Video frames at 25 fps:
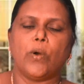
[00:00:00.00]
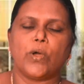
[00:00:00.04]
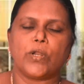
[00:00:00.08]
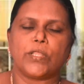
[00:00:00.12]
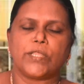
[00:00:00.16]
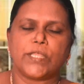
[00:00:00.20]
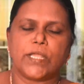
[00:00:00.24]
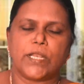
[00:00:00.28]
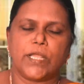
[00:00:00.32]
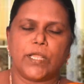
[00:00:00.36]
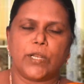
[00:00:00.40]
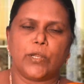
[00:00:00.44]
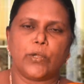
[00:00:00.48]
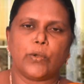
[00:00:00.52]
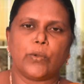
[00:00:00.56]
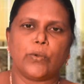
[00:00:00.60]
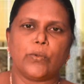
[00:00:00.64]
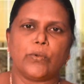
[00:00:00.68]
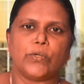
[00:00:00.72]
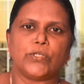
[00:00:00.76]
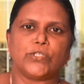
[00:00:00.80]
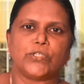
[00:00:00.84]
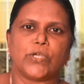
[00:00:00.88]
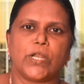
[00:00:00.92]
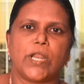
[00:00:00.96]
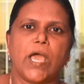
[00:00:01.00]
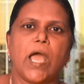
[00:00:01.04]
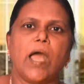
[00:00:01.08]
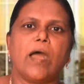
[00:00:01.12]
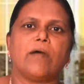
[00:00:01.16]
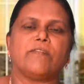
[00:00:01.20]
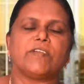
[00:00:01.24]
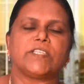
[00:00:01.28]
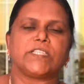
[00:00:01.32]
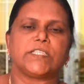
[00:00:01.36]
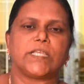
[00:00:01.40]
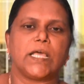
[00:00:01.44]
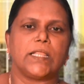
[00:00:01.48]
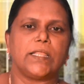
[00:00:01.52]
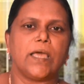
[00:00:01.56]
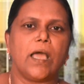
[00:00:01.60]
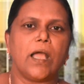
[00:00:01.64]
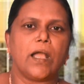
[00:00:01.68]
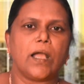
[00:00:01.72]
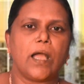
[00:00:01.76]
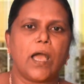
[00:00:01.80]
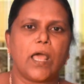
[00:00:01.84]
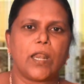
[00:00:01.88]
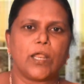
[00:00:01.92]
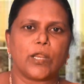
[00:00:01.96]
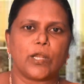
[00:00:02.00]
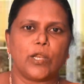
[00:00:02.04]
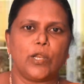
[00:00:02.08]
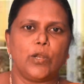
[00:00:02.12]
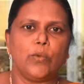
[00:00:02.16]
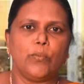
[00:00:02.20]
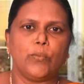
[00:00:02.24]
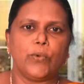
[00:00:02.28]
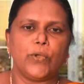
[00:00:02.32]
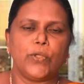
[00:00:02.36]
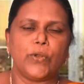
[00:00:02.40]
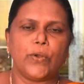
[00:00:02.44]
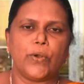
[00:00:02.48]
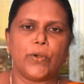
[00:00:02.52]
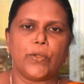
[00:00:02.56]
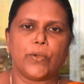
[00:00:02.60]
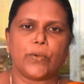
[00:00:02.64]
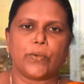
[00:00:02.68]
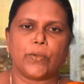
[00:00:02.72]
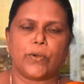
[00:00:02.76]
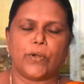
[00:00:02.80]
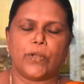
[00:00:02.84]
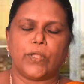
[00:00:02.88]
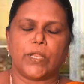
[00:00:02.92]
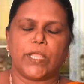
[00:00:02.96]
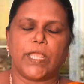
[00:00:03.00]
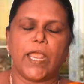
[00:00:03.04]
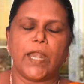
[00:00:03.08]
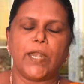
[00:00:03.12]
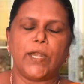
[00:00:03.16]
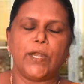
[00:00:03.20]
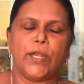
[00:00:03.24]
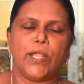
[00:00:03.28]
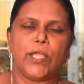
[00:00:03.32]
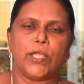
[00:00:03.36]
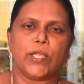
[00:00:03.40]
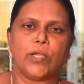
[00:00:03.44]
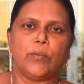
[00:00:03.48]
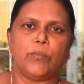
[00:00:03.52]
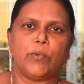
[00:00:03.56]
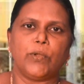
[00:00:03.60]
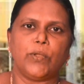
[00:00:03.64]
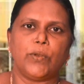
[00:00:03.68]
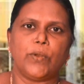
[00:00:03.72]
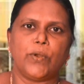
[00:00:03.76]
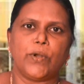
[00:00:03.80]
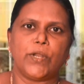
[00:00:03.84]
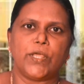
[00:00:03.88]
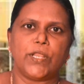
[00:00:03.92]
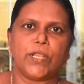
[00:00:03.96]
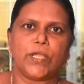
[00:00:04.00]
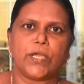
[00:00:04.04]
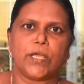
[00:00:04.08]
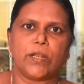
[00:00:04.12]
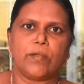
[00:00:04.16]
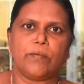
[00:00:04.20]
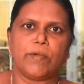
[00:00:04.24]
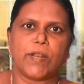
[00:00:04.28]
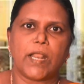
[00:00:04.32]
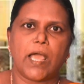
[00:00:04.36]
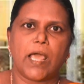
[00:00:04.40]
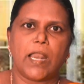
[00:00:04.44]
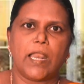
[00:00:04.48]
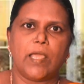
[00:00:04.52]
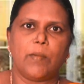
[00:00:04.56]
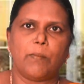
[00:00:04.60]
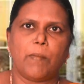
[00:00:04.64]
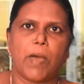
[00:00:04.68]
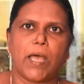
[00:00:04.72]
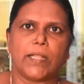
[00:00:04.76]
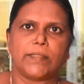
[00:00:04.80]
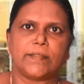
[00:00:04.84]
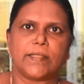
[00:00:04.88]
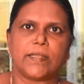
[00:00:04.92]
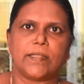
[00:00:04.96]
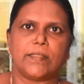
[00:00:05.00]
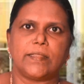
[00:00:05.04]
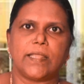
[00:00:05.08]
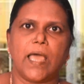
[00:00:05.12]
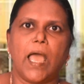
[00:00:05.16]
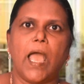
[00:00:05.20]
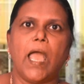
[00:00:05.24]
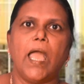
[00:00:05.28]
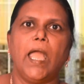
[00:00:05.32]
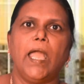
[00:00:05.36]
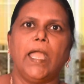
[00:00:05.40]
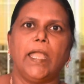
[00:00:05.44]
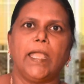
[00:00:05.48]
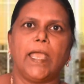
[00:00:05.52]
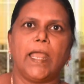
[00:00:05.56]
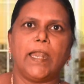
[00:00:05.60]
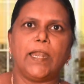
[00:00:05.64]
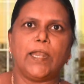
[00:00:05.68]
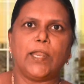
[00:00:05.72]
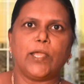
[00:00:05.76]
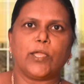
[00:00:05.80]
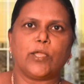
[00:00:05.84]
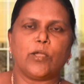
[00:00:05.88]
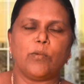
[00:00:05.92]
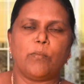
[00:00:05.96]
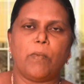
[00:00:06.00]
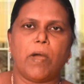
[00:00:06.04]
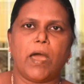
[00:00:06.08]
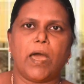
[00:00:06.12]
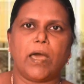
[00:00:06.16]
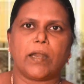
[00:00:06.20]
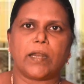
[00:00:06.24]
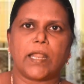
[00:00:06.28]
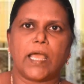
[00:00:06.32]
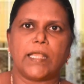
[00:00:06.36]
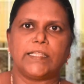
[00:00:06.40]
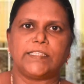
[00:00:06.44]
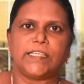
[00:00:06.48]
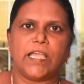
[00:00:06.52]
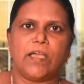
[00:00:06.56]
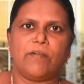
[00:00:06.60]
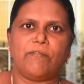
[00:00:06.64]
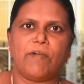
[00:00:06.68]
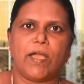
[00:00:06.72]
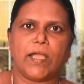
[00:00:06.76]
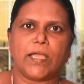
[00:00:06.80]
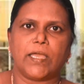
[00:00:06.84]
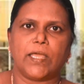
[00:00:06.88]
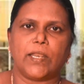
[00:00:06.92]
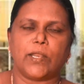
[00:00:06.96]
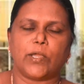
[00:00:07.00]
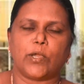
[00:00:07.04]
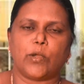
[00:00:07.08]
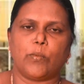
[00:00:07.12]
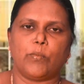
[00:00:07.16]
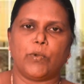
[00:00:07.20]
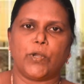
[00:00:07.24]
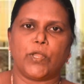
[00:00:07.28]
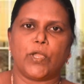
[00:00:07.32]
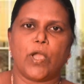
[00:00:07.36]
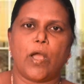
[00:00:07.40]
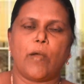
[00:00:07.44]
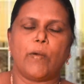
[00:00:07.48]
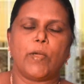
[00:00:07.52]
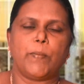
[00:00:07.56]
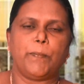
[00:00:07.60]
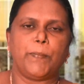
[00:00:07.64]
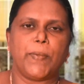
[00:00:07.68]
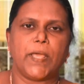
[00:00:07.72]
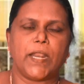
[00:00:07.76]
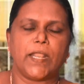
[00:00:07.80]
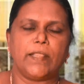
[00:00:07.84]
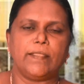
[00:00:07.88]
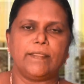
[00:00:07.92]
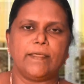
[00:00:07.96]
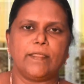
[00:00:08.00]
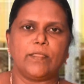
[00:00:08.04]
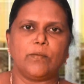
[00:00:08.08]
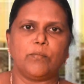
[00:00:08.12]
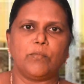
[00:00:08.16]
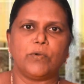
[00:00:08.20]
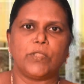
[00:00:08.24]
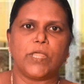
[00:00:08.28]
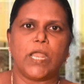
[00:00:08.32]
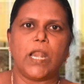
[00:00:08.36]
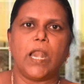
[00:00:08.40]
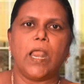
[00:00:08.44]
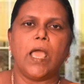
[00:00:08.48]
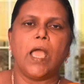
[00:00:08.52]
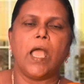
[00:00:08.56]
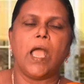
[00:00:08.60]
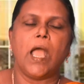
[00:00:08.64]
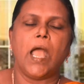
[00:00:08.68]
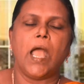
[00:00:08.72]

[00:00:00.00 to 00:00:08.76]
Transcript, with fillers: ஒருத்தர் இருக்கணும்னு சொன்னா அவர் சதா காலங்களிலும் உயிரோடு இருக்கணும் என்றைக்கும் உயிரோடு இருக்கிறவராலே மாத்திரம்தான் என்றைக்கும் ராஜாவாக இருக்க முடியும் அவர் பிறந்தது முதல்